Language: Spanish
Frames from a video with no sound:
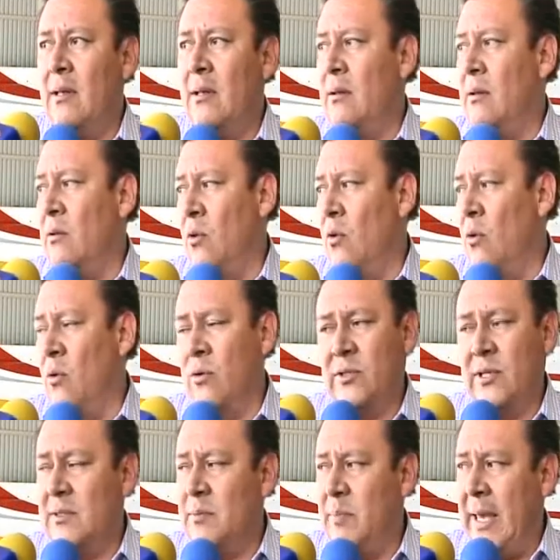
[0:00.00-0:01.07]
no
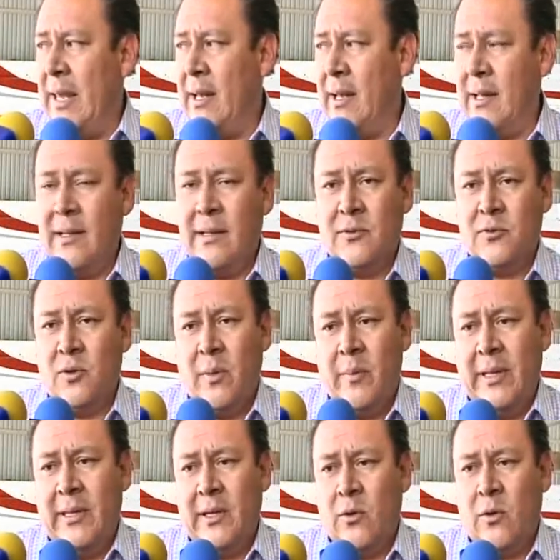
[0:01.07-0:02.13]
se espera
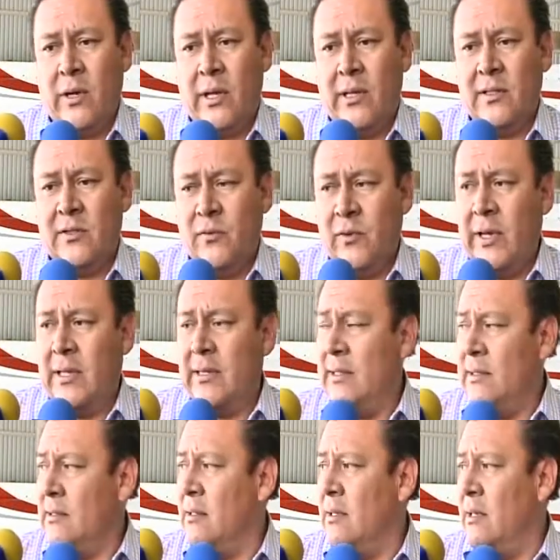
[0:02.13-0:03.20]
solamente corrientes
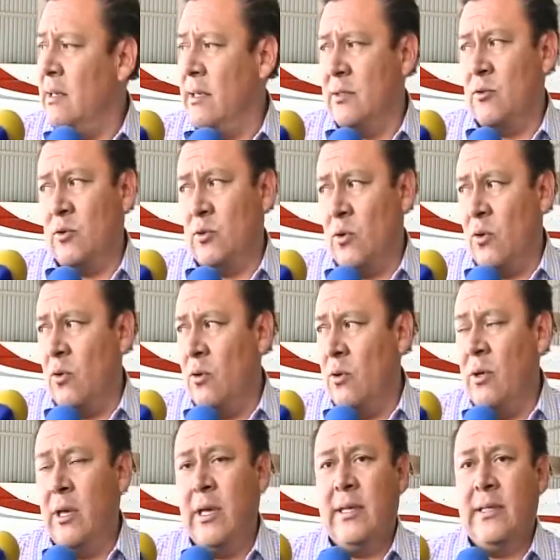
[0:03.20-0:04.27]
fuertes, eso es todo,
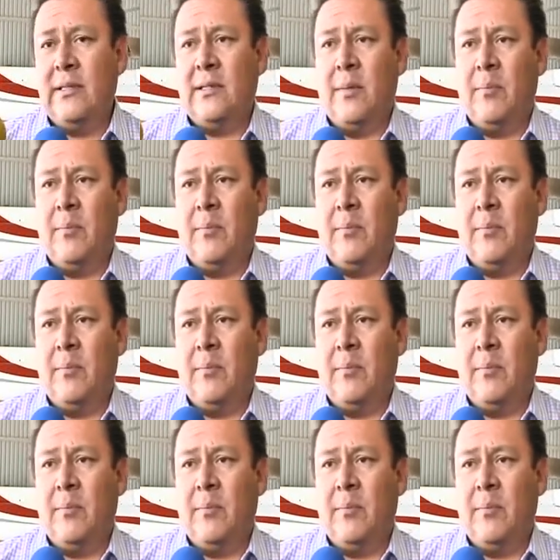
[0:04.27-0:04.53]
se